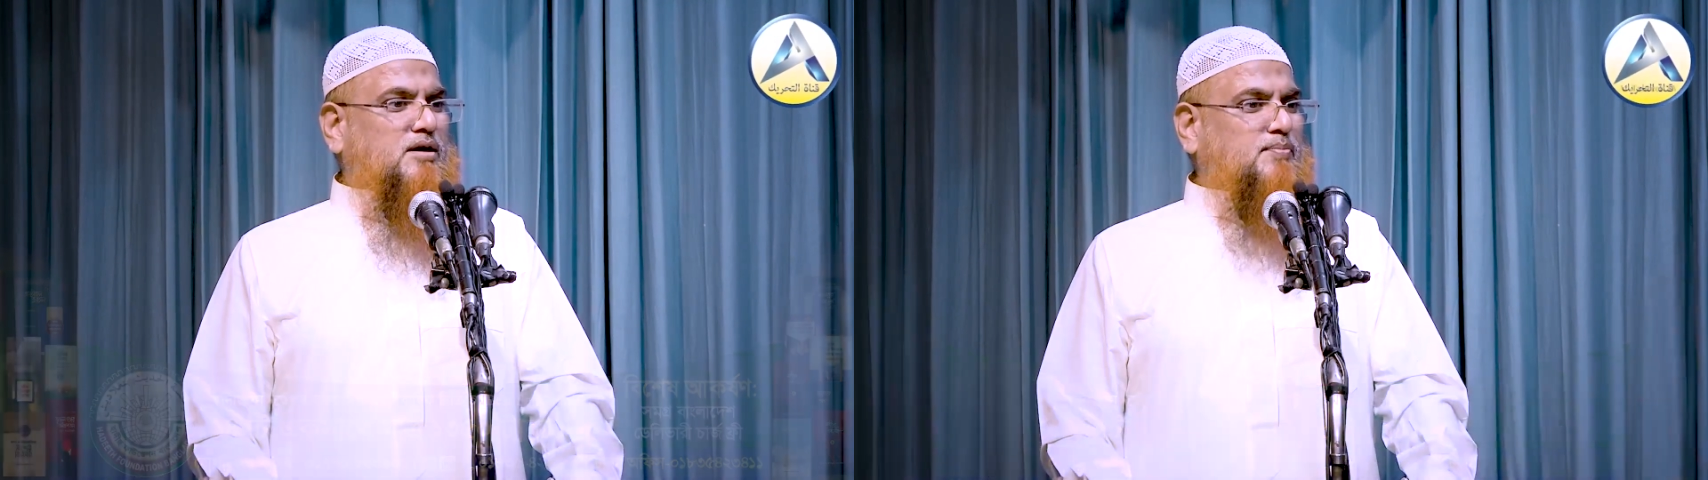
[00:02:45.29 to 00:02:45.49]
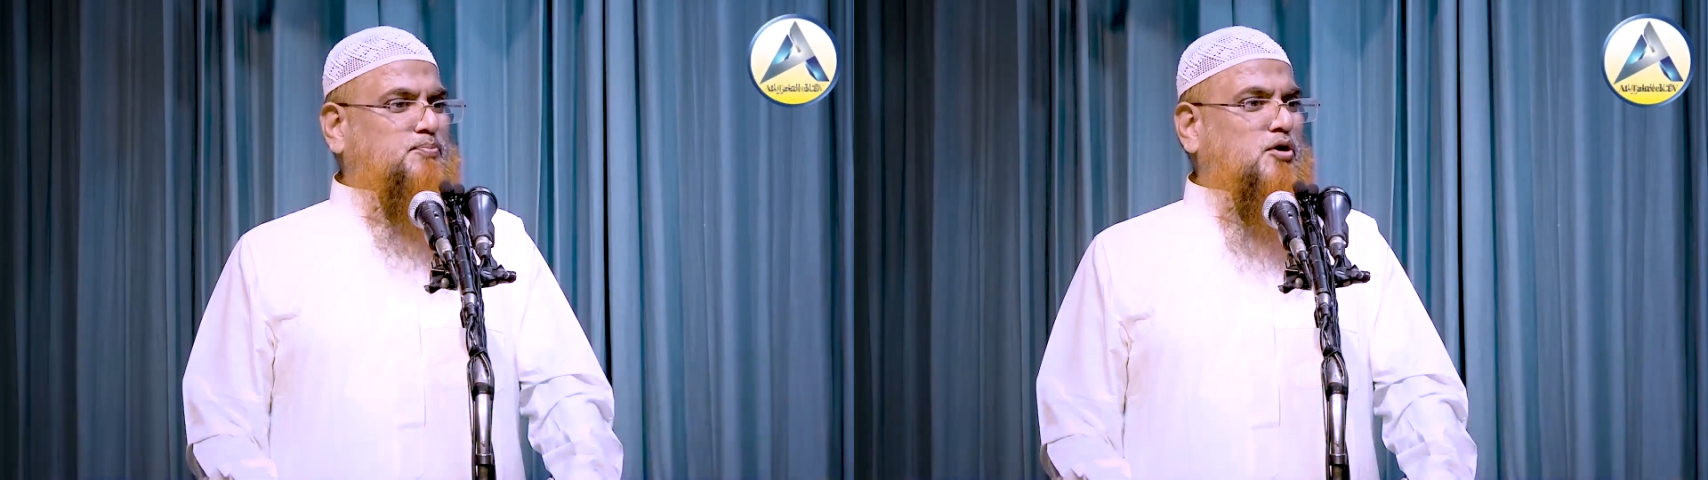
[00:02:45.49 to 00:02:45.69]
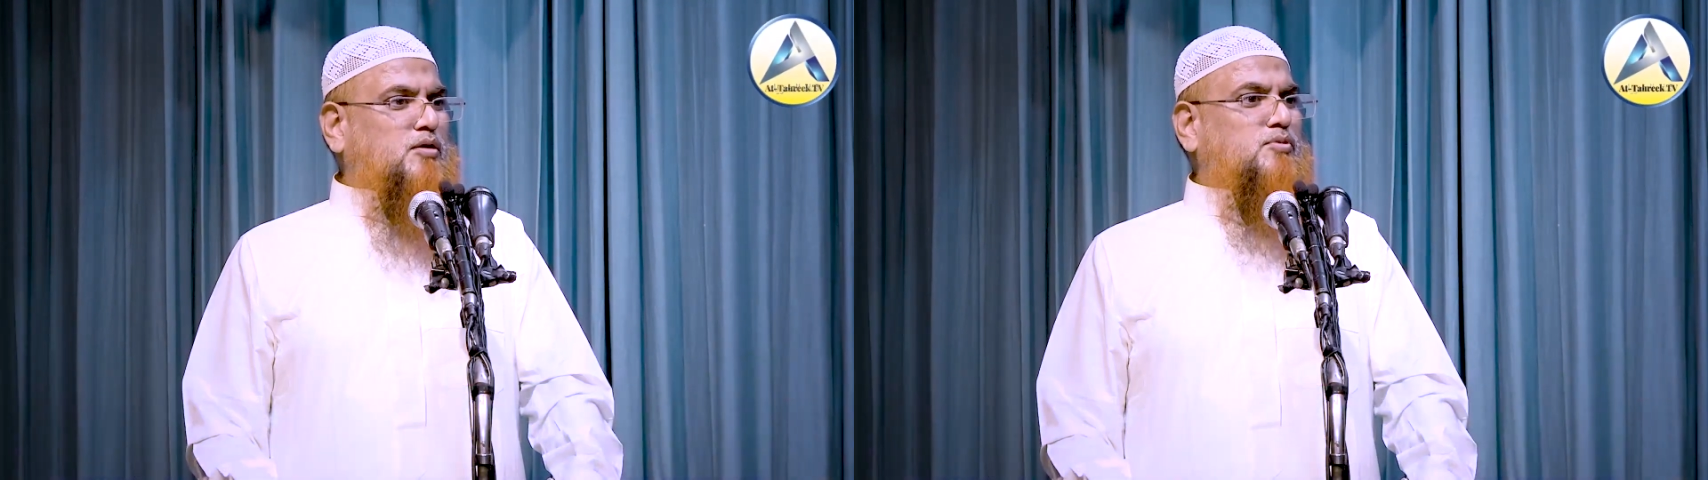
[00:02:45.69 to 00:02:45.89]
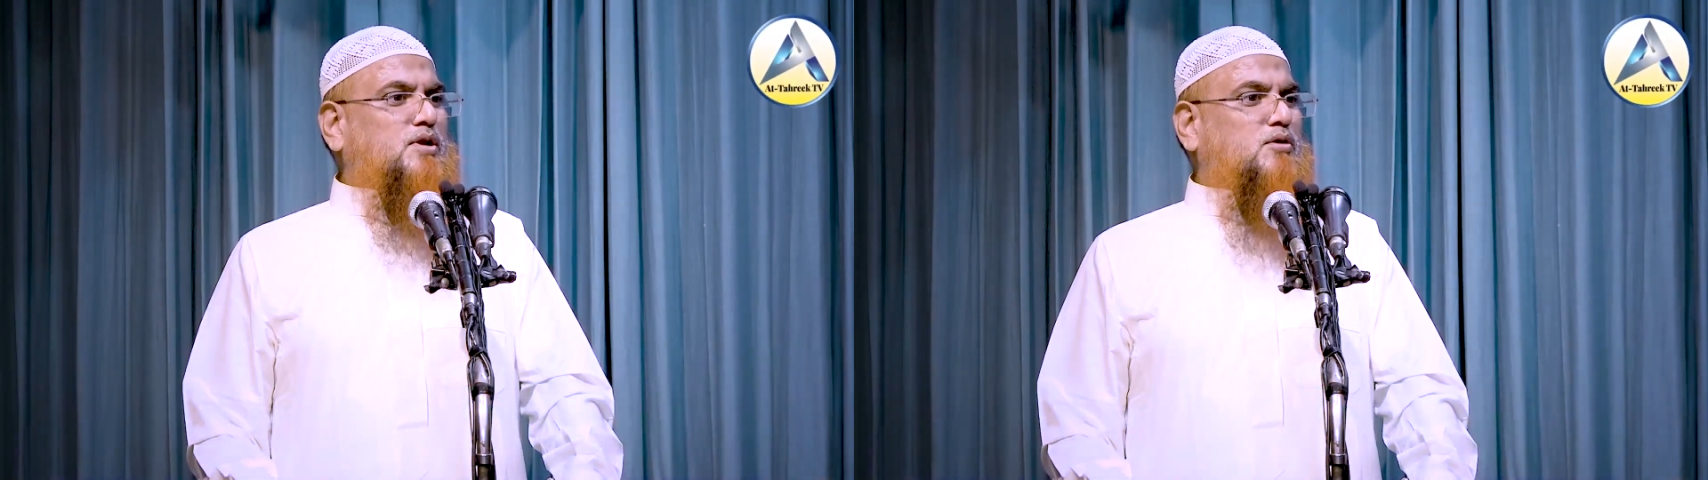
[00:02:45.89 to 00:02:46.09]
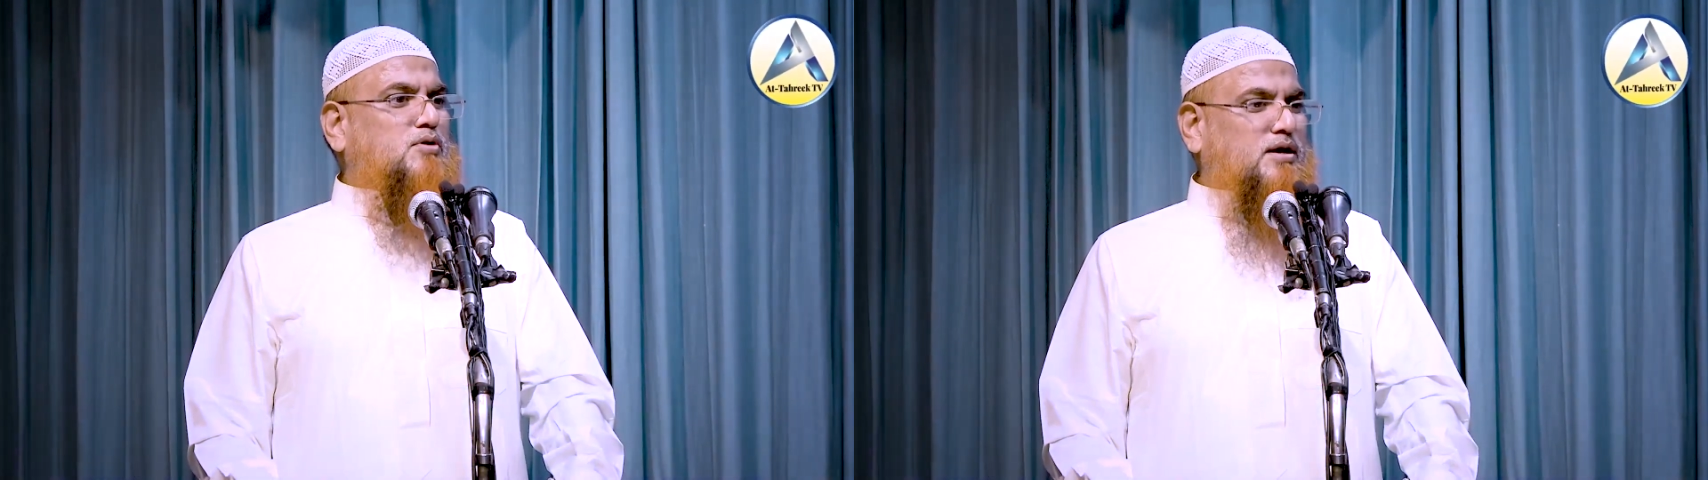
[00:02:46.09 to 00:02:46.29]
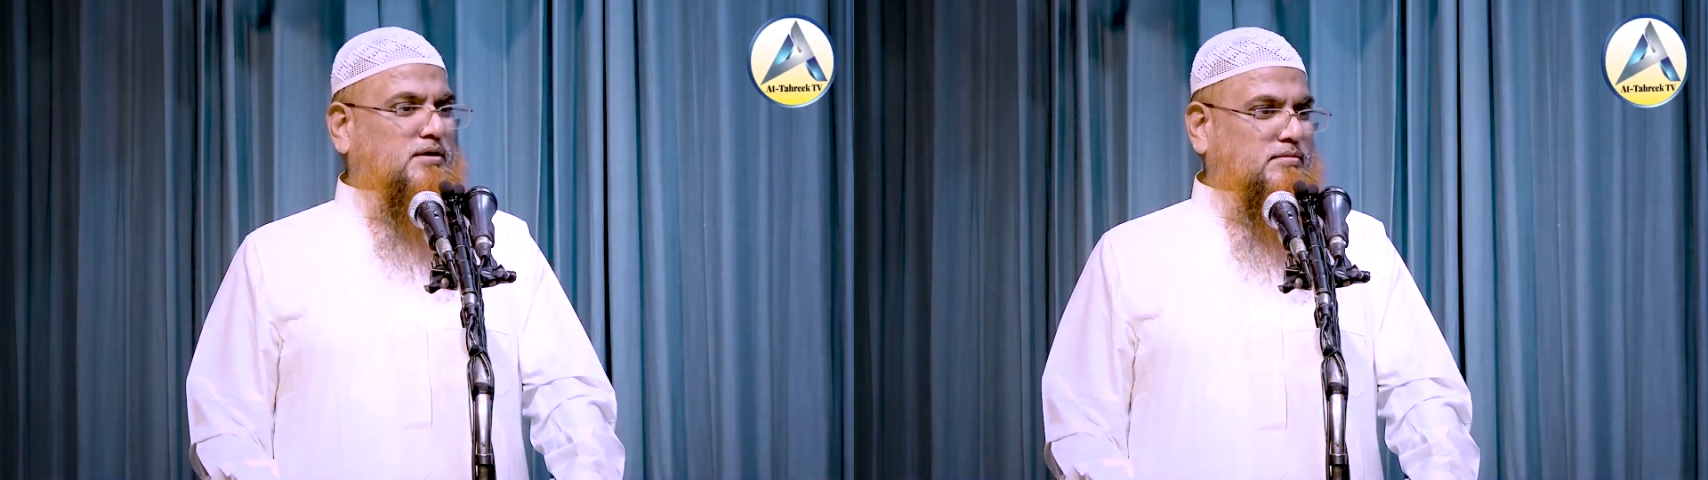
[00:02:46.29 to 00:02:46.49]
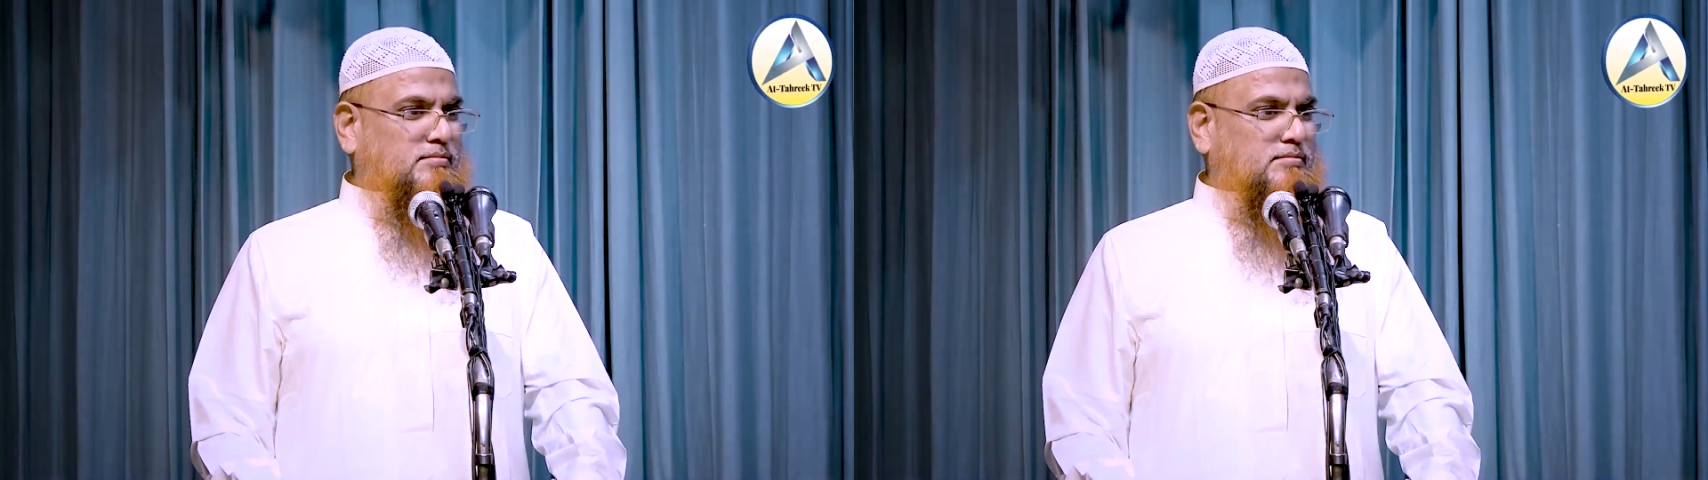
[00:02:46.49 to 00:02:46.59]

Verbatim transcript: হয় ফর্মুলা ওয়ান